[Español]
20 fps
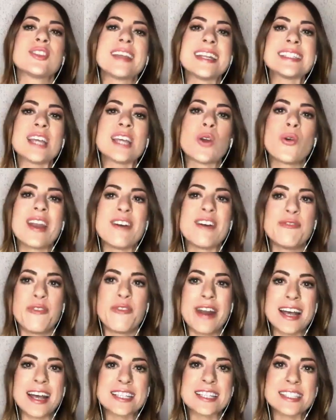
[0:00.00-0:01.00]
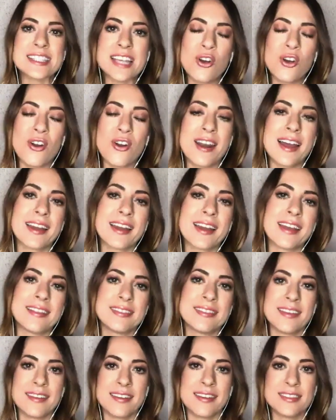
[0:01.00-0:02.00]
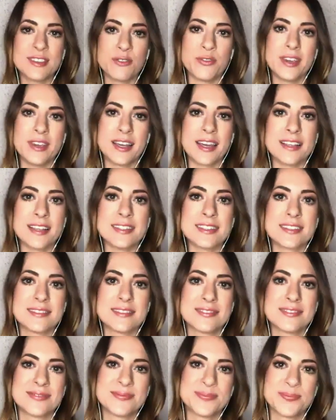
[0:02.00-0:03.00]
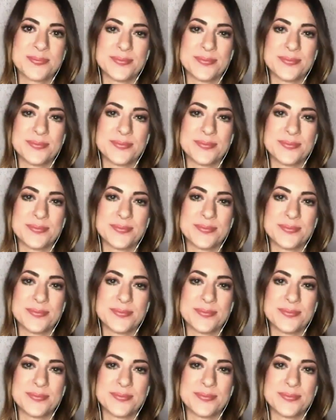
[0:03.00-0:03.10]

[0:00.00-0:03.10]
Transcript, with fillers: Nando, ¿tienes alguna frase con la que te identifiques?